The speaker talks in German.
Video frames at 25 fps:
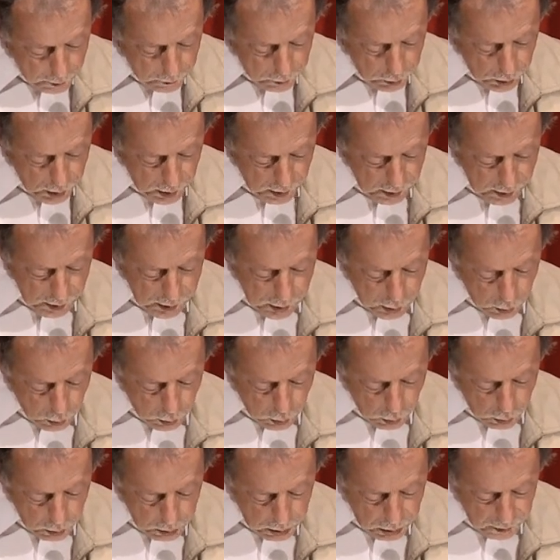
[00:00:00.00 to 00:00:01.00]
für die
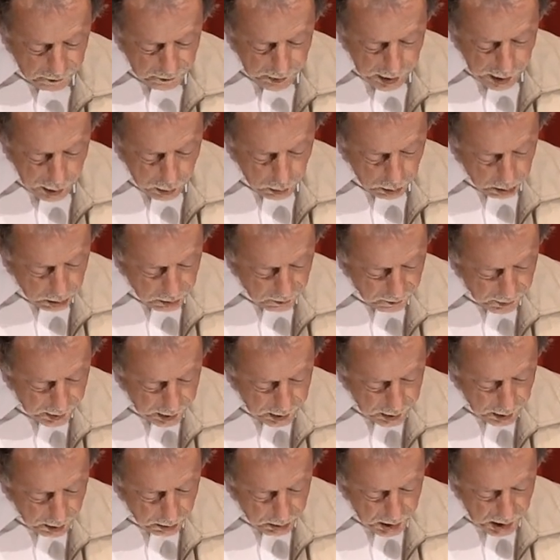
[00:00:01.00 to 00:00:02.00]
Sicherung und Bewahrung
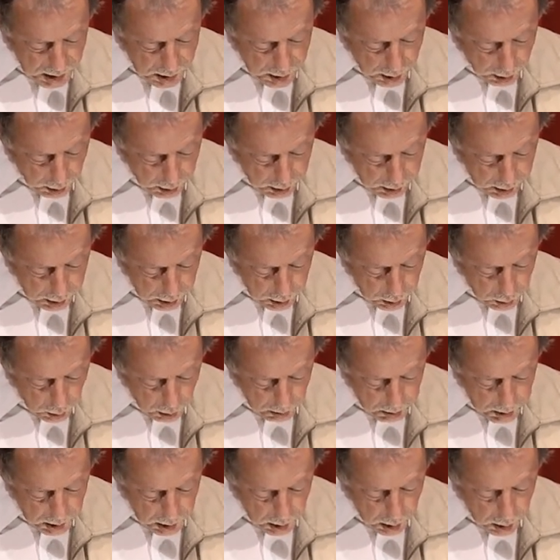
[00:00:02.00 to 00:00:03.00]
bewegter Bilder
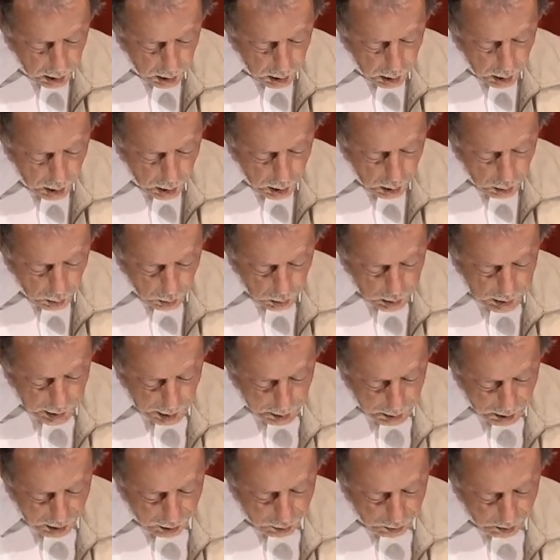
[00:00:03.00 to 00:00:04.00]
angenommen und
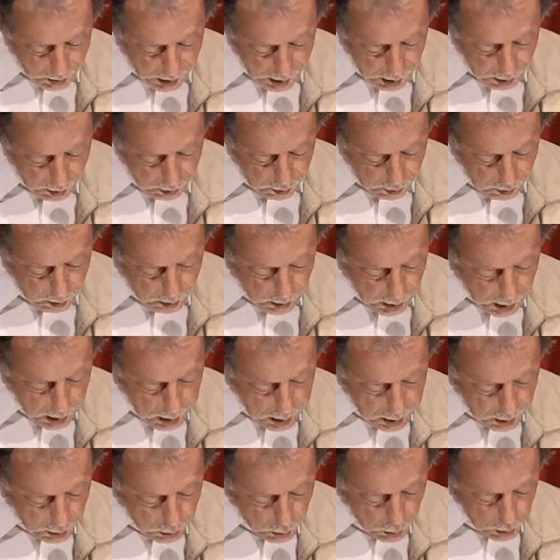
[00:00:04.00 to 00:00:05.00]
damit zum ersten
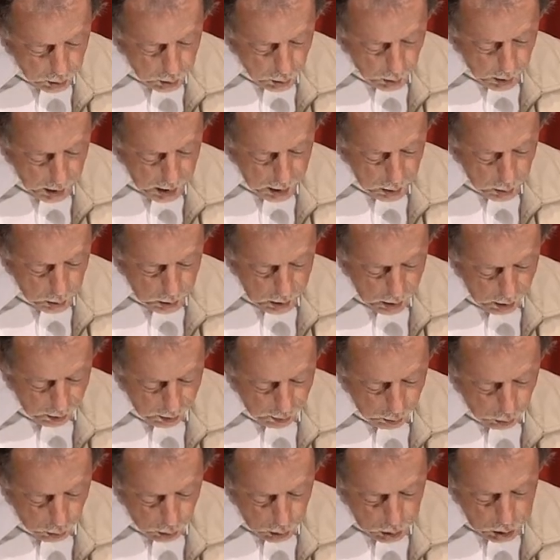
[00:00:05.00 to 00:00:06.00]
Mal die kulturelle und
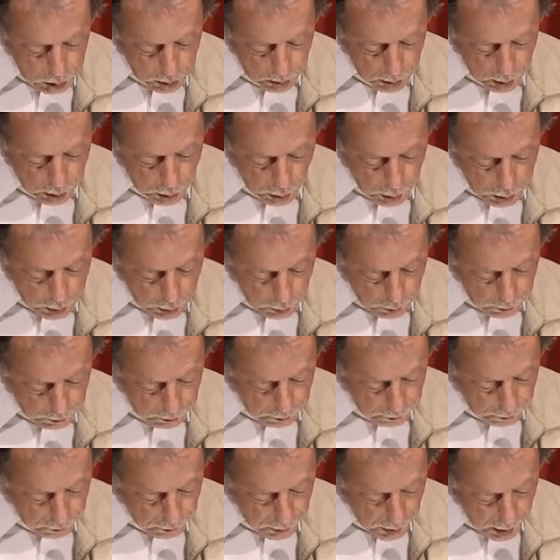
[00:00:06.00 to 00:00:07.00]
historische Bedeutung
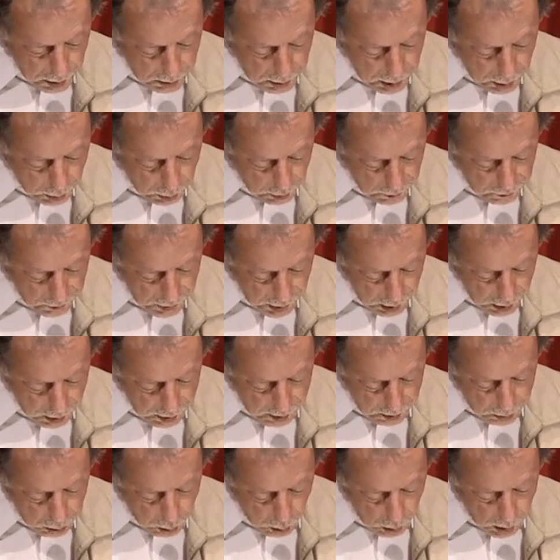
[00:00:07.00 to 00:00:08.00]
von Filmen und
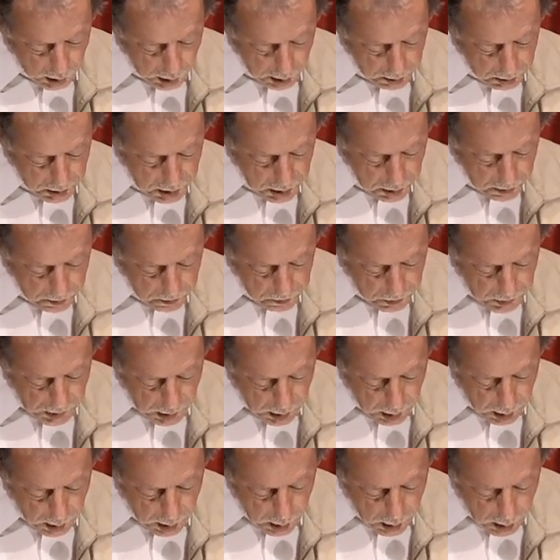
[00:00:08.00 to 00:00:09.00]
Fernsehprogrammen
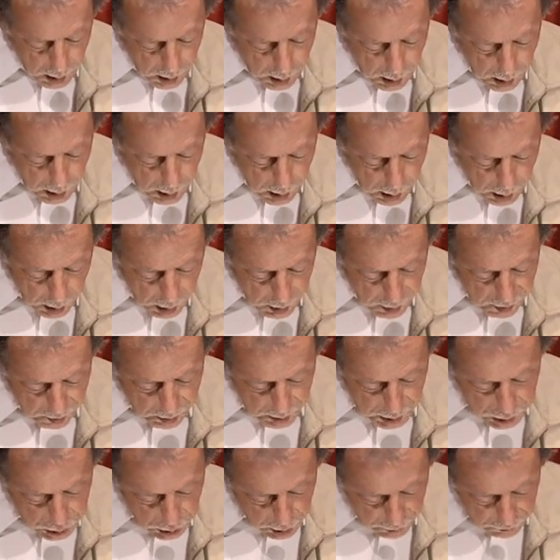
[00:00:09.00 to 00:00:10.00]

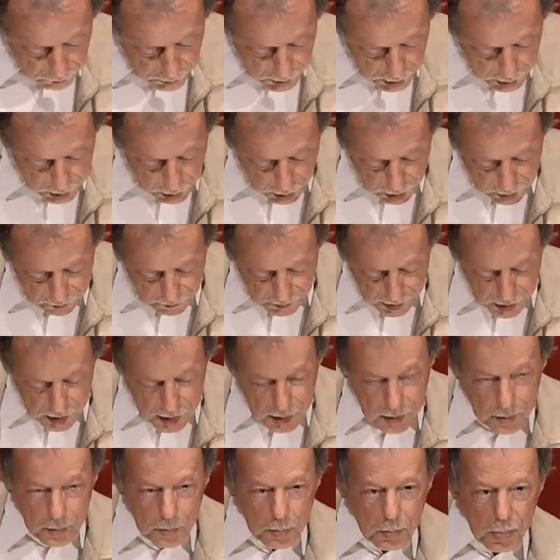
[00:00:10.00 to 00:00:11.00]
als mit schriftlichen
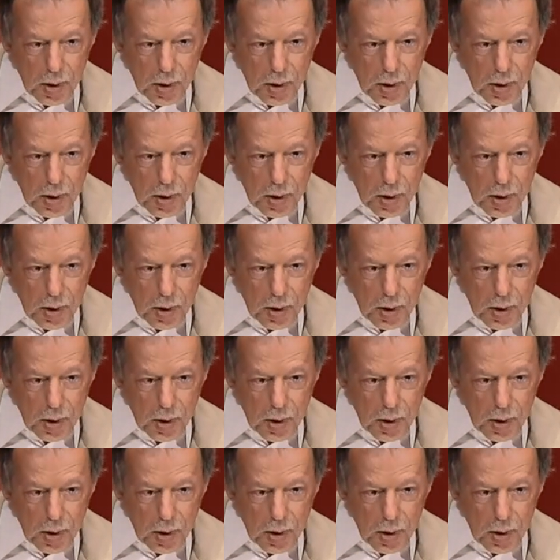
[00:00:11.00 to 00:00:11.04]
Quellen